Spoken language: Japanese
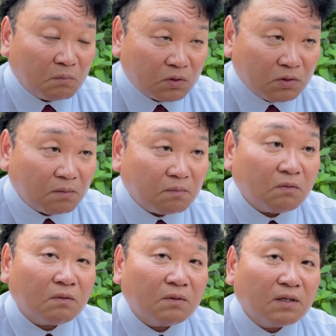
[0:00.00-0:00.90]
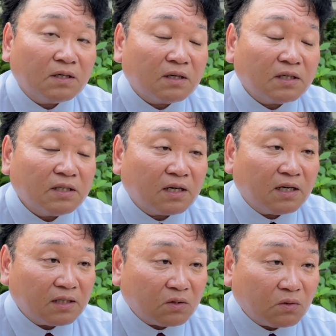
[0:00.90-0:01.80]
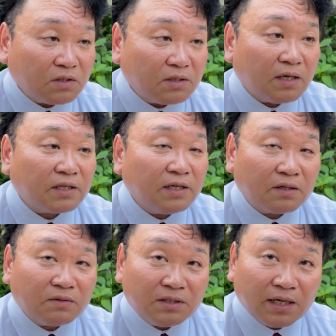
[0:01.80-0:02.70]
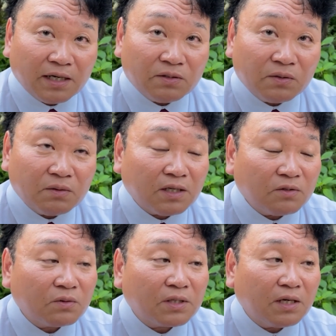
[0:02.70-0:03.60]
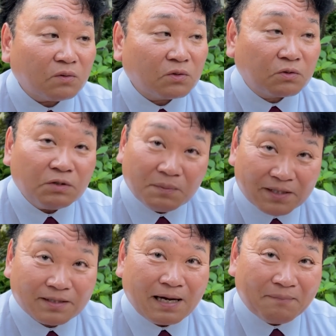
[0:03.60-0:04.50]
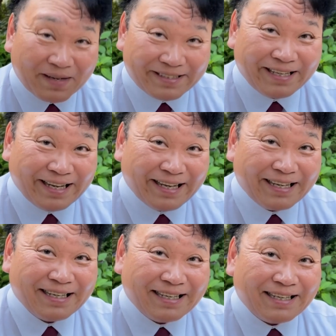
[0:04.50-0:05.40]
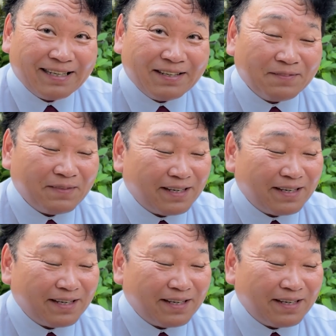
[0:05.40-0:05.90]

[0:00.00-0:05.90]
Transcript: もちろん開かれた土地で気楽に会えるような状態を作ります頑張って、うん、